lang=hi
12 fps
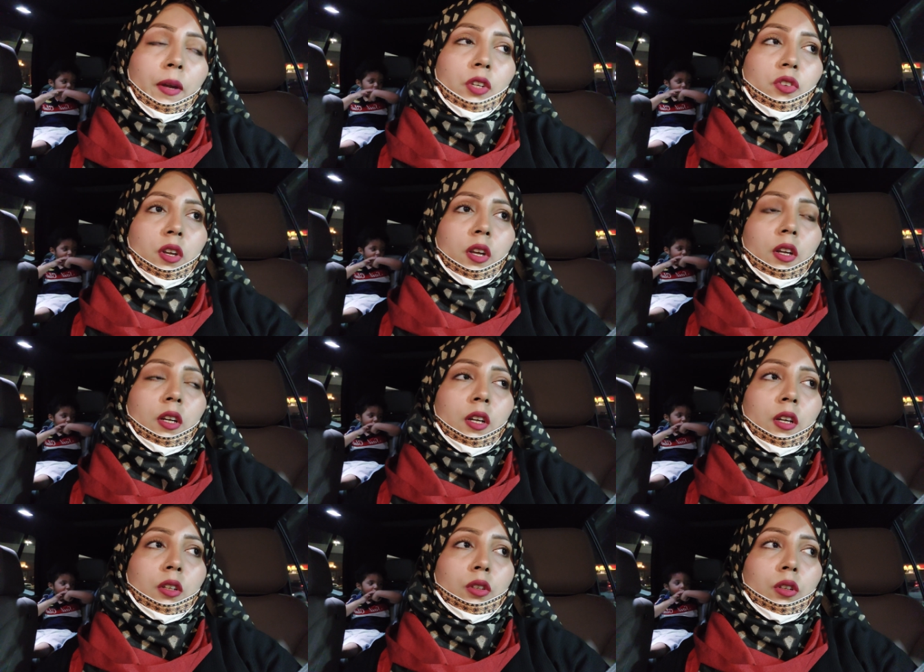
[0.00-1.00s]
मैं
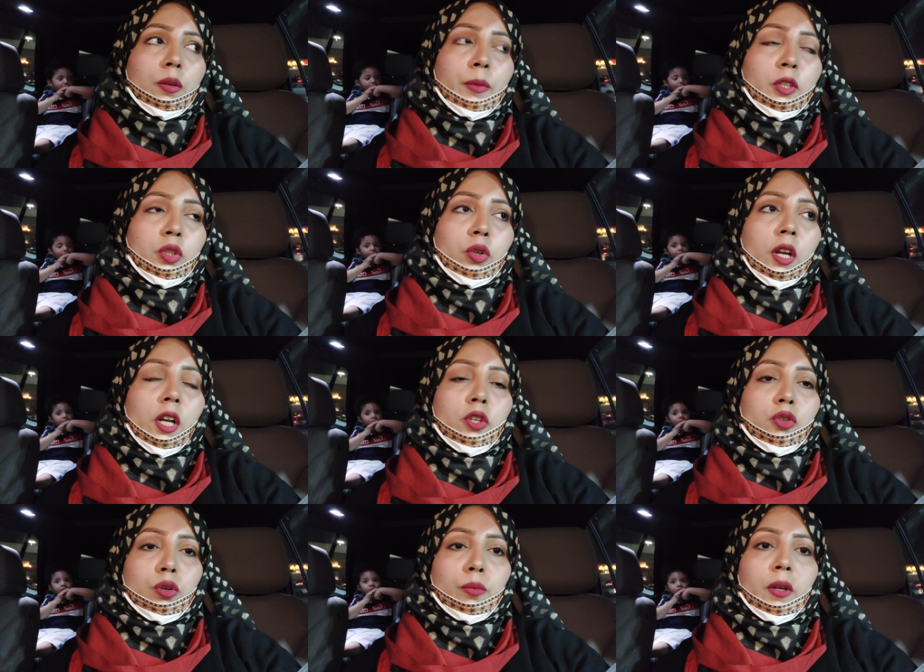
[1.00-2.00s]
जो बच्चों के लिए
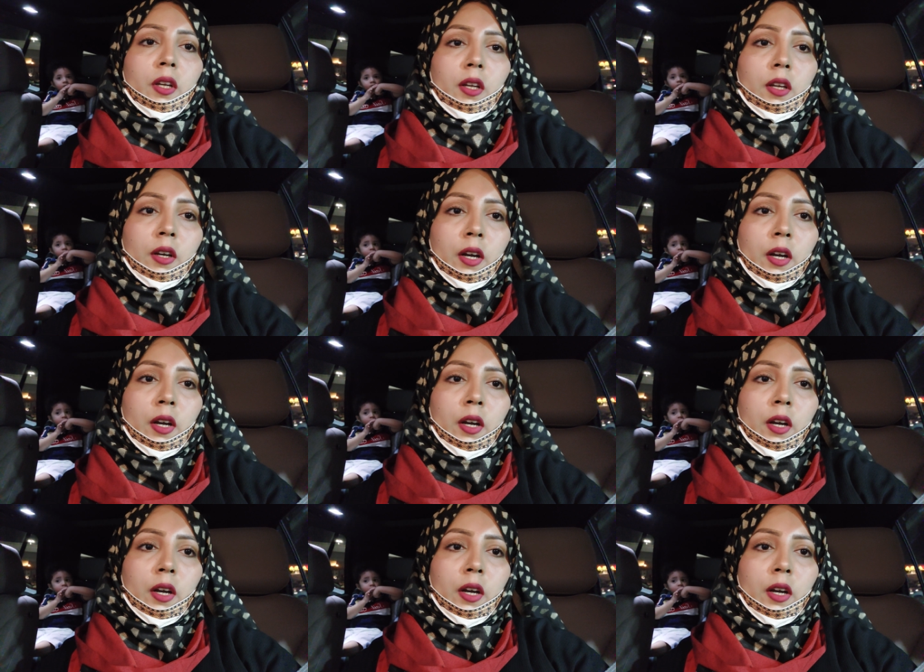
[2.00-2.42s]
जो भी